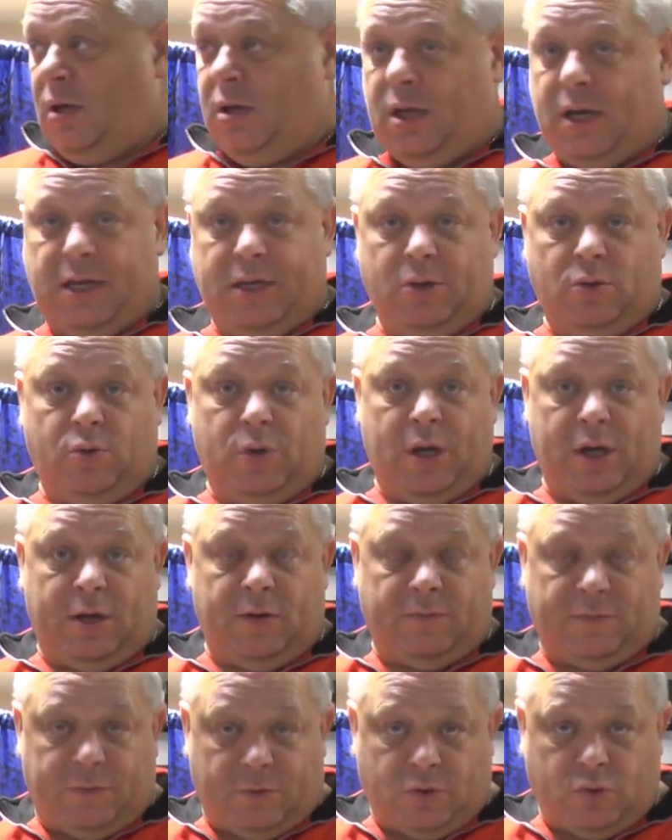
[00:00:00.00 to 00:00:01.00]
И один
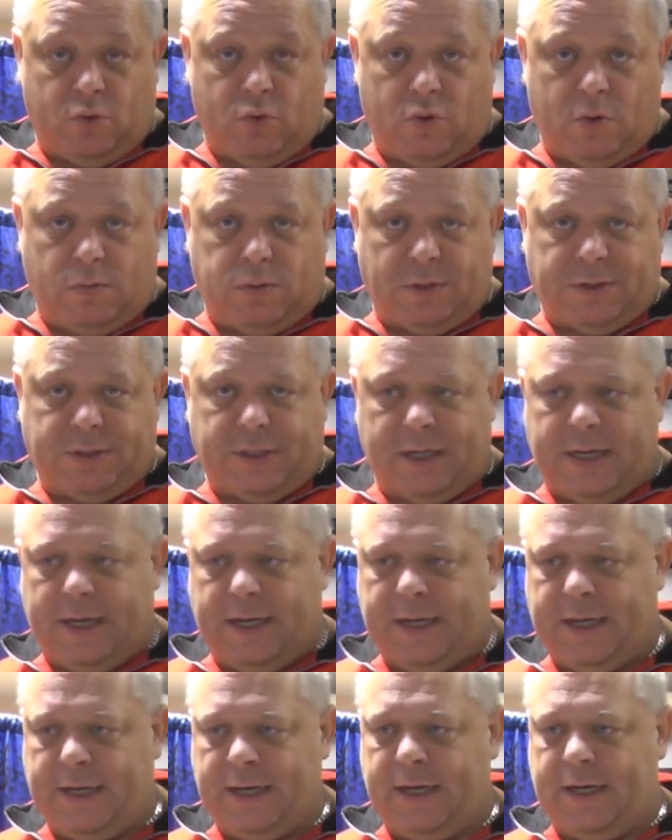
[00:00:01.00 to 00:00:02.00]
уехал в Тверскую область.
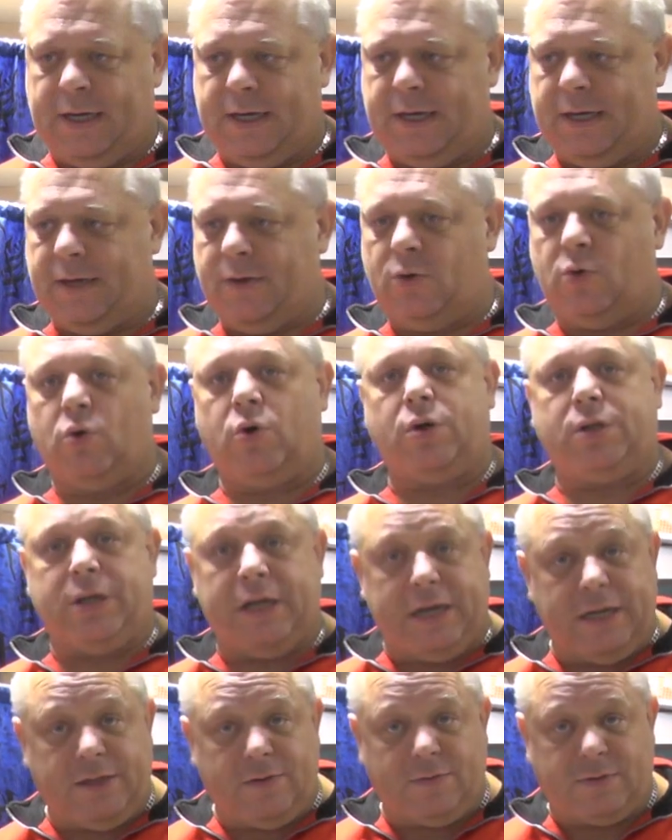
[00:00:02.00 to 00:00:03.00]
Город
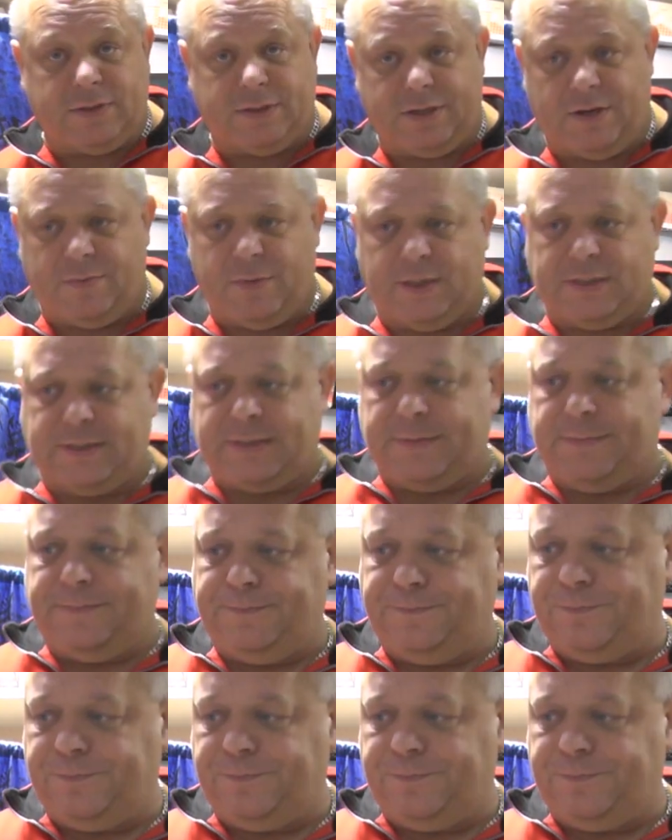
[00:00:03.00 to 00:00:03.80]
Нелидово заниматься.